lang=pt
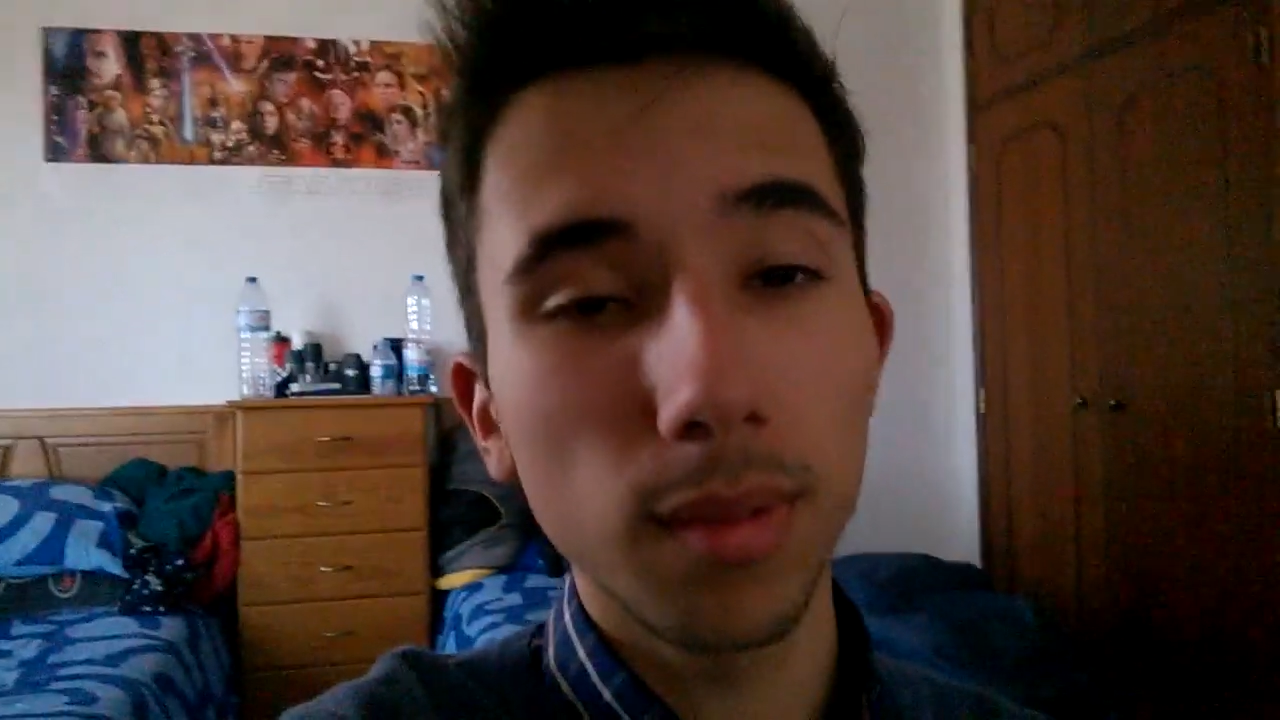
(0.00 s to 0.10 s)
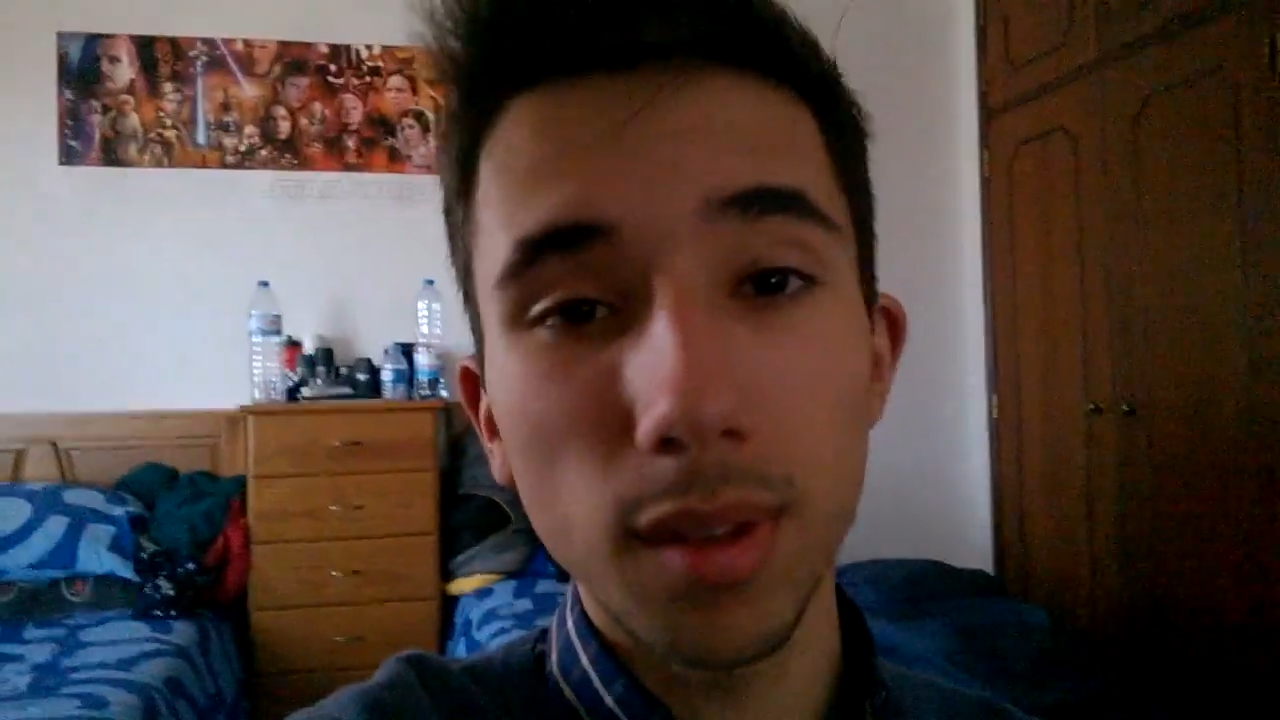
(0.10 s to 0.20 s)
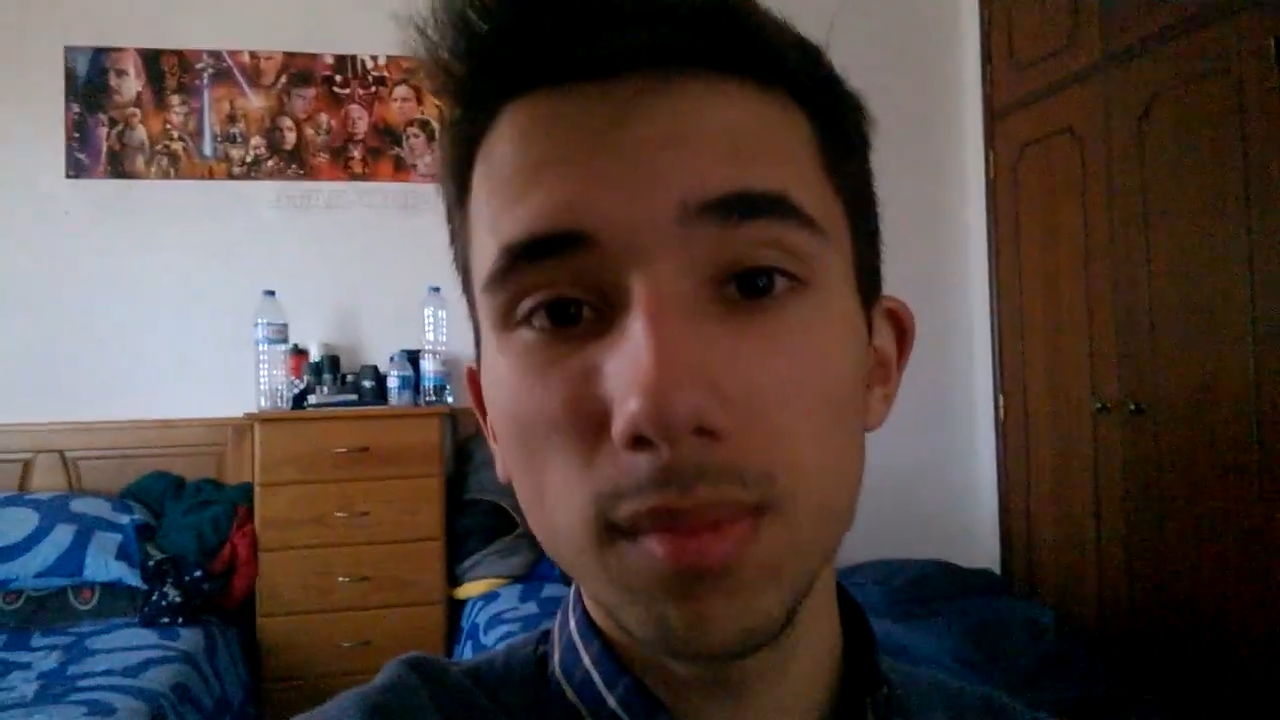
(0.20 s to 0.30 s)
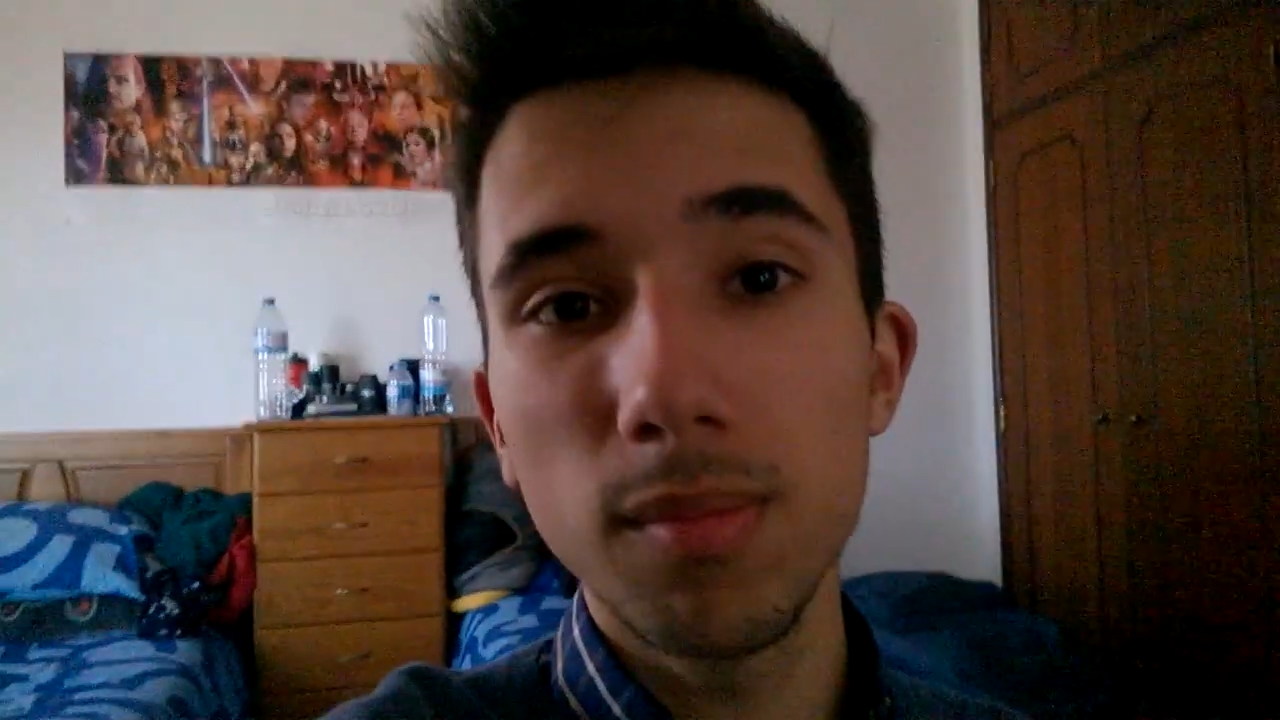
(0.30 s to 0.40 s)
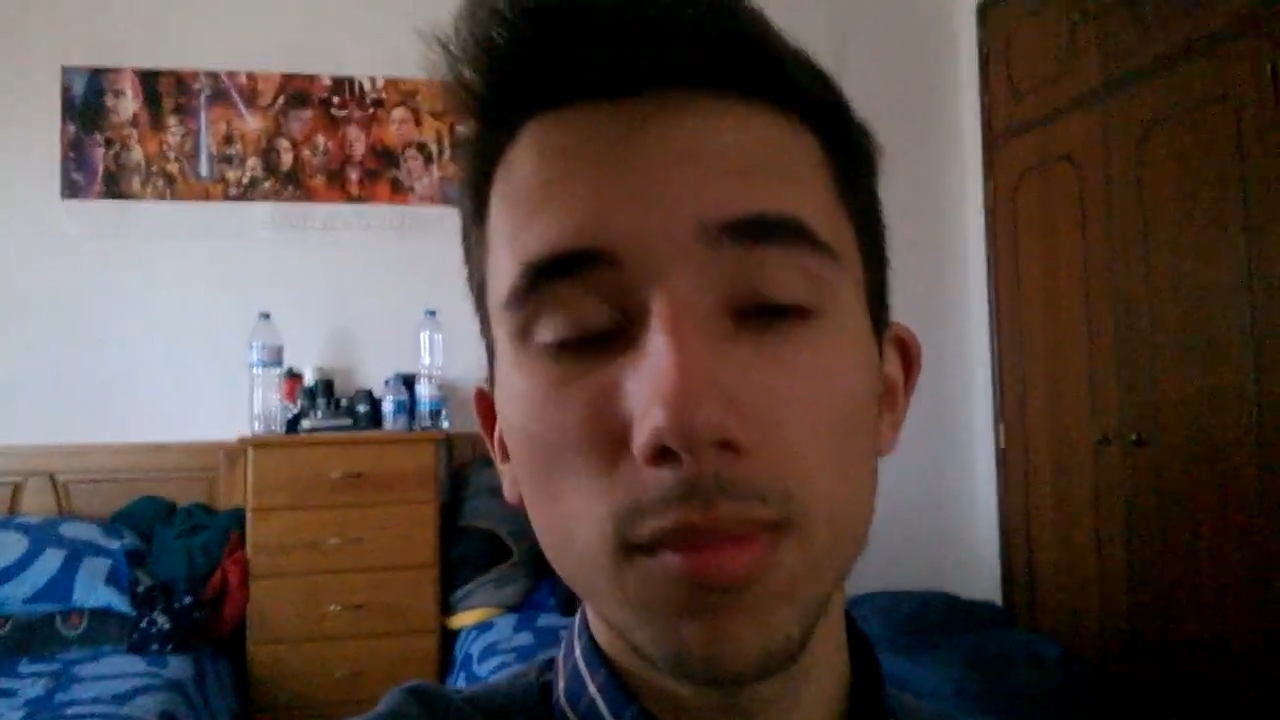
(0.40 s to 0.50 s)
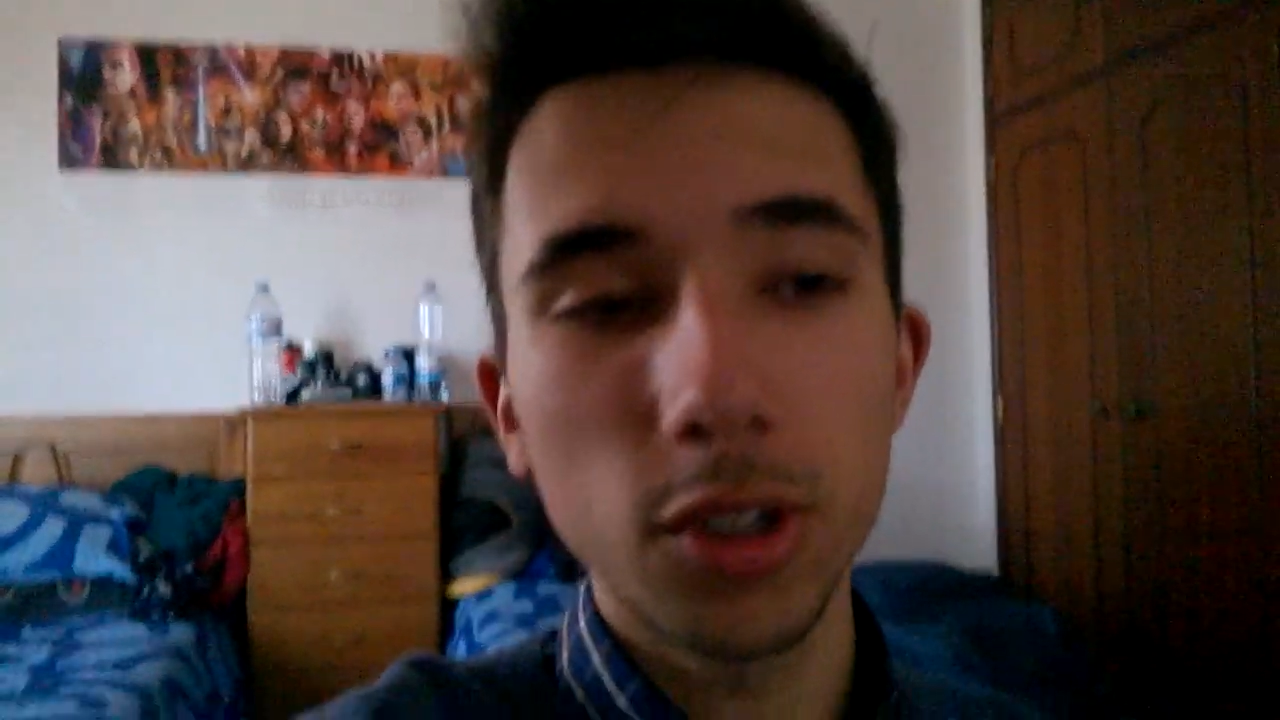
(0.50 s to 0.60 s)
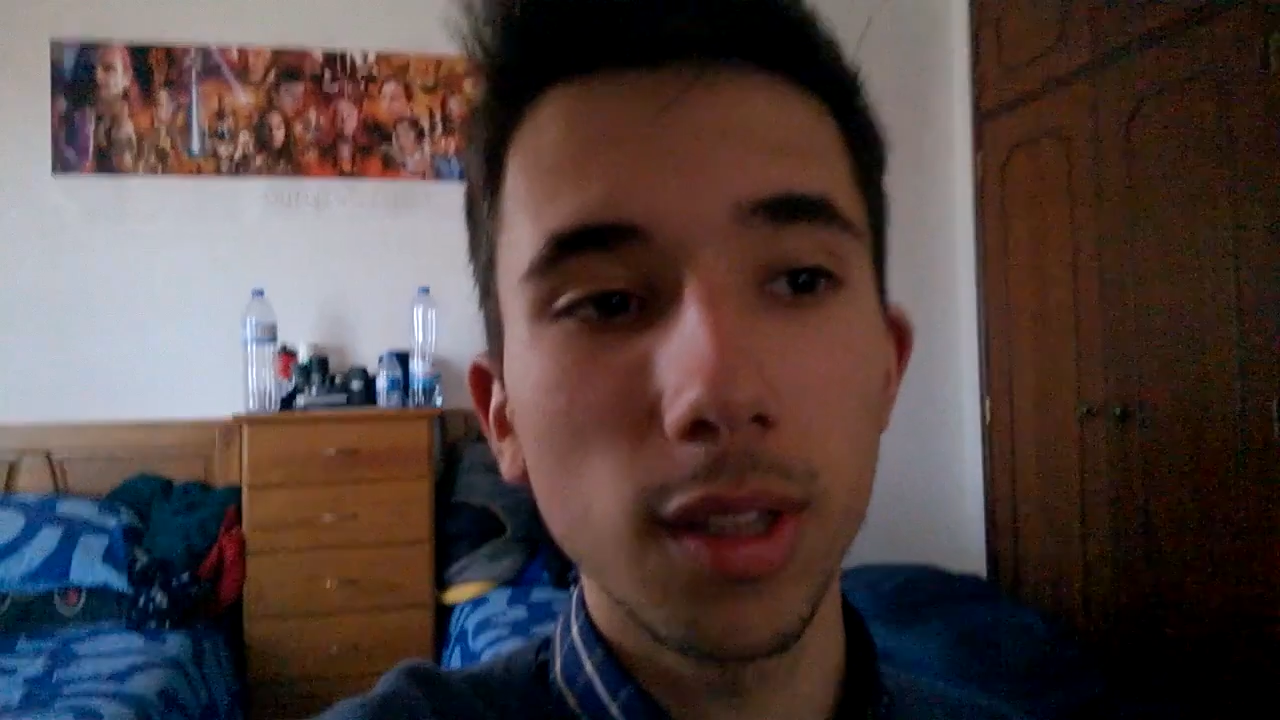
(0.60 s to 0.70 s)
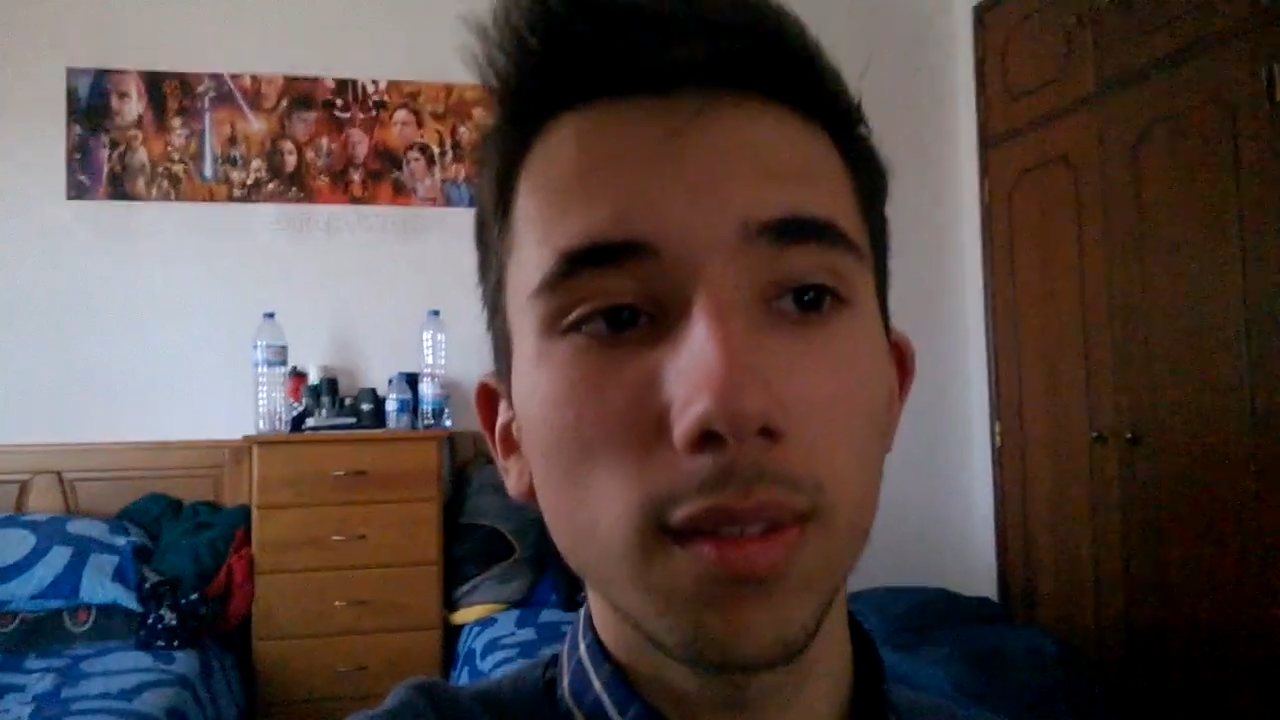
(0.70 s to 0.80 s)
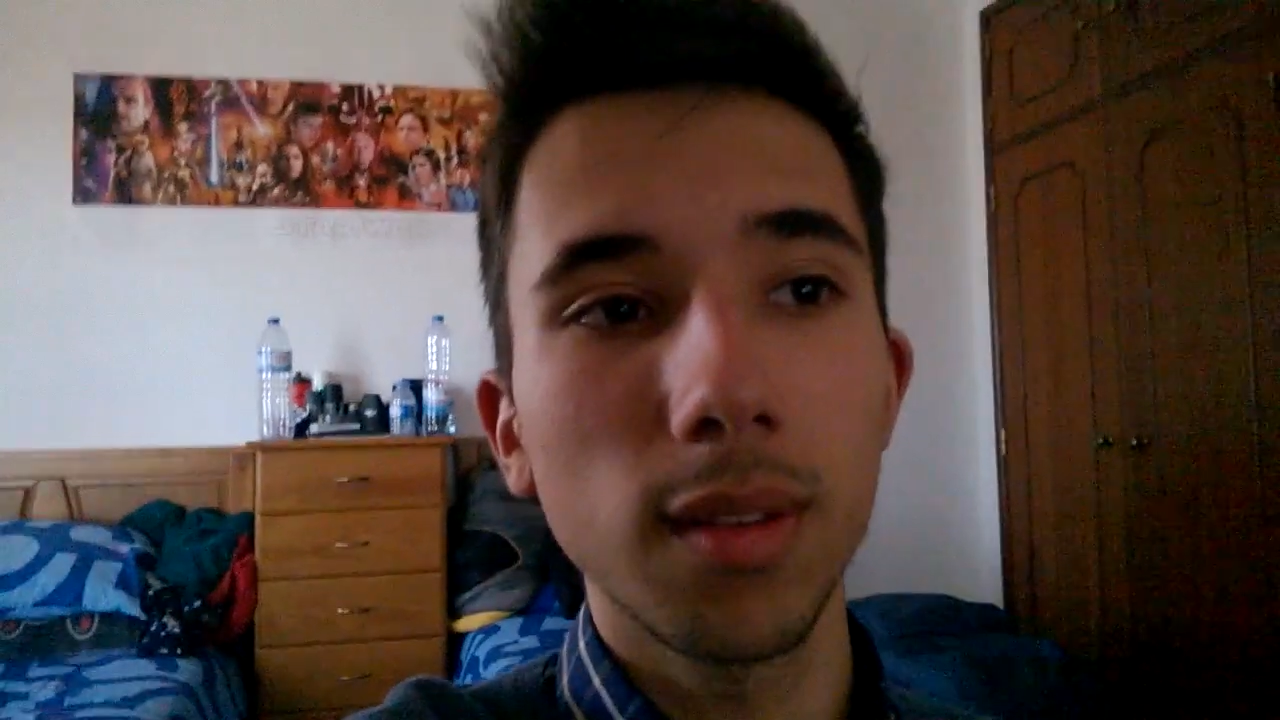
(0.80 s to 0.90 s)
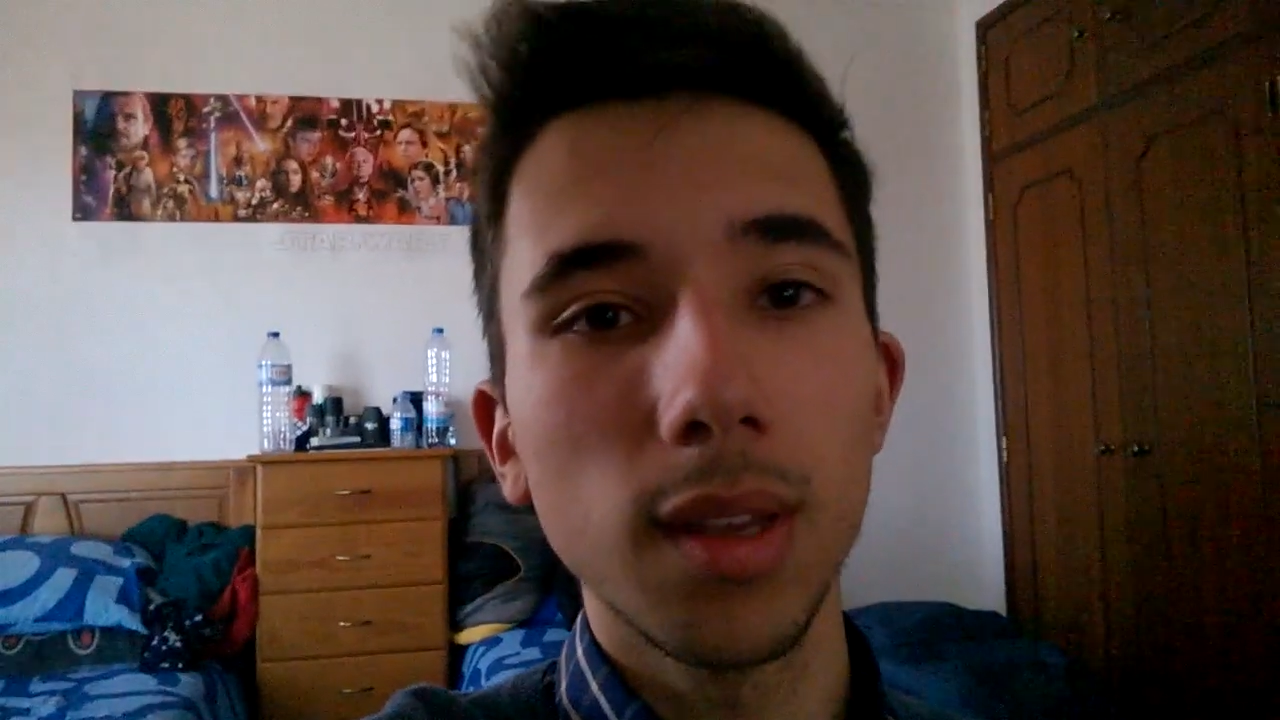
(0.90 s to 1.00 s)
isso era
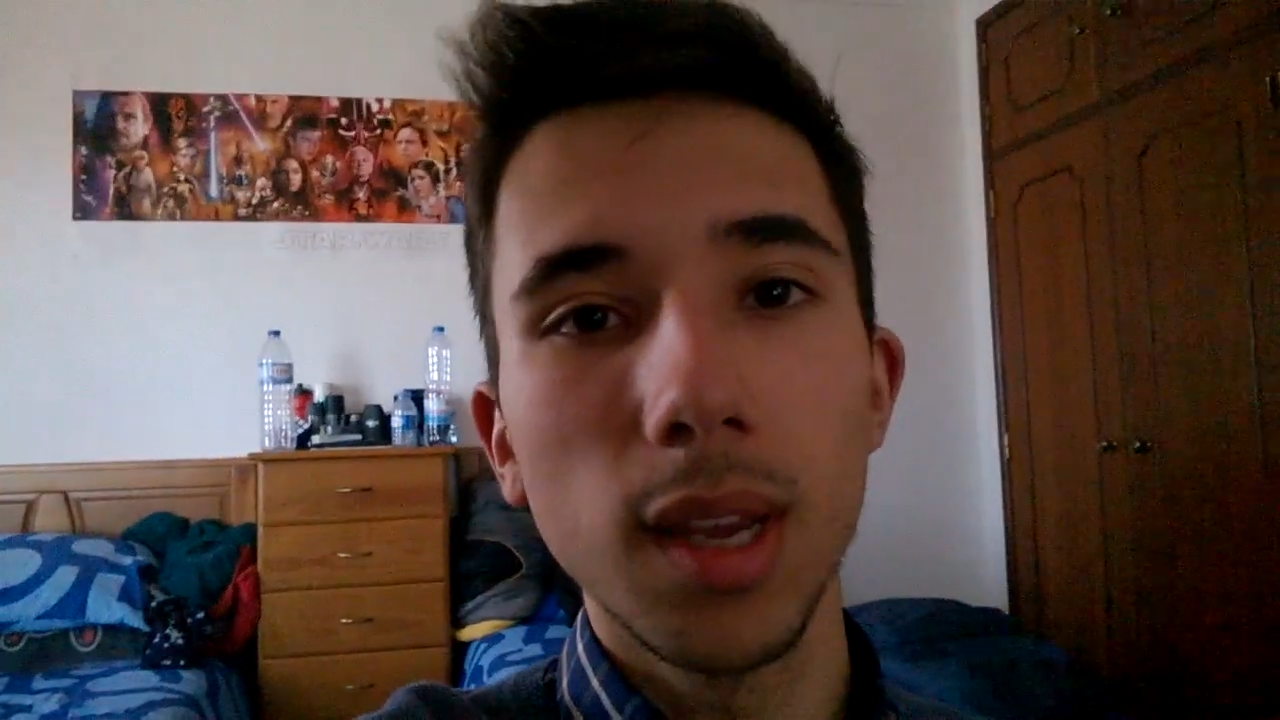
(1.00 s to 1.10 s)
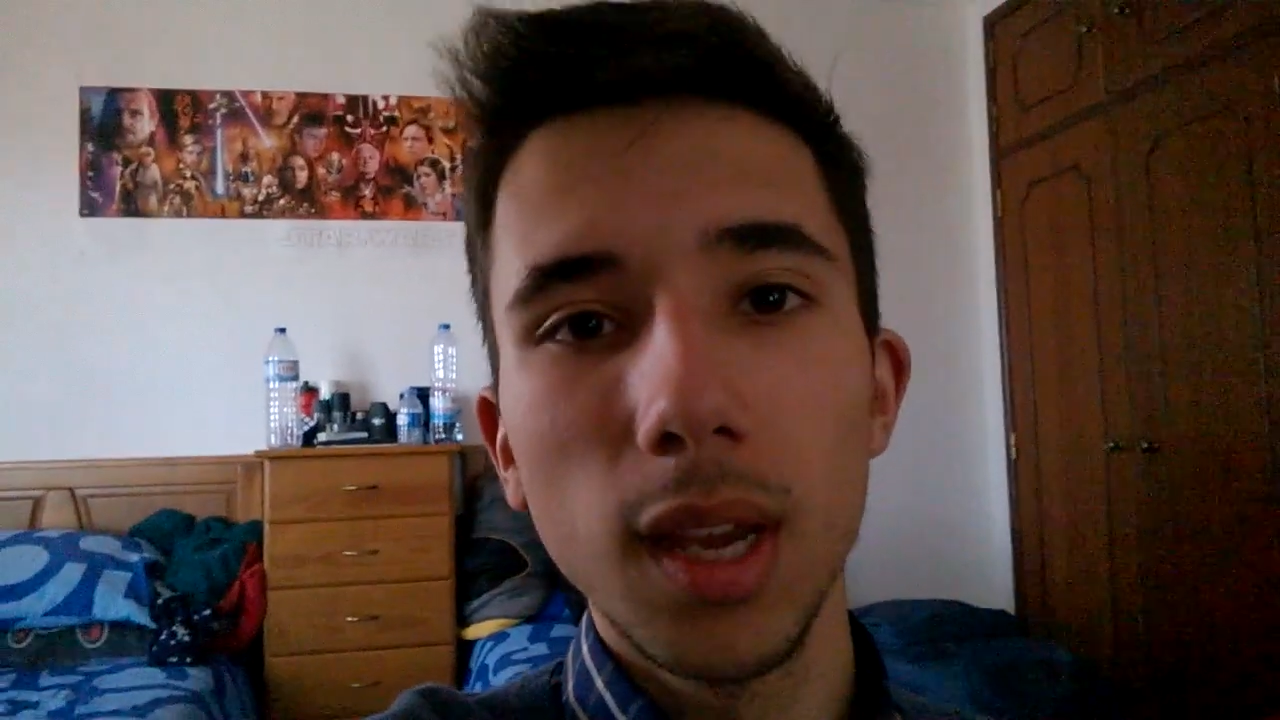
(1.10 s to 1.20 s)
excelente.